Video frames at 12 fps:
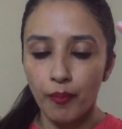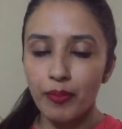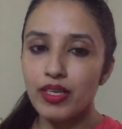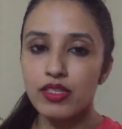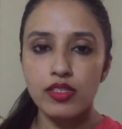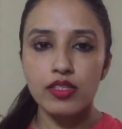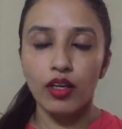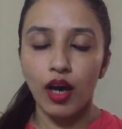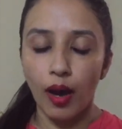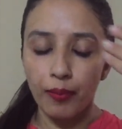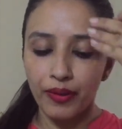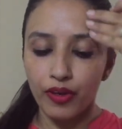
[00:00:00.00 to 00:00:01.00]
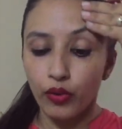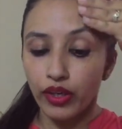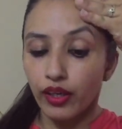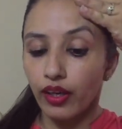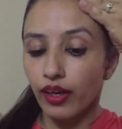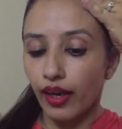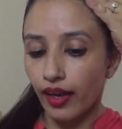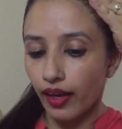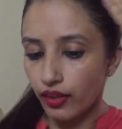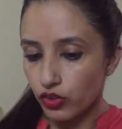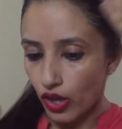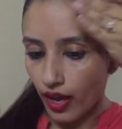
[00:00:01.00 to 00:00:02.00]
बस आपने वही करना
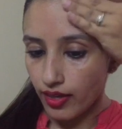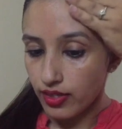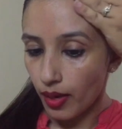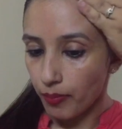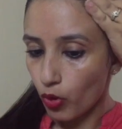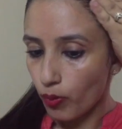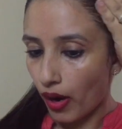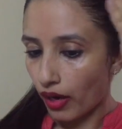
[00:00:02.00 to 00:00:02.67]
है जहाँ से आपको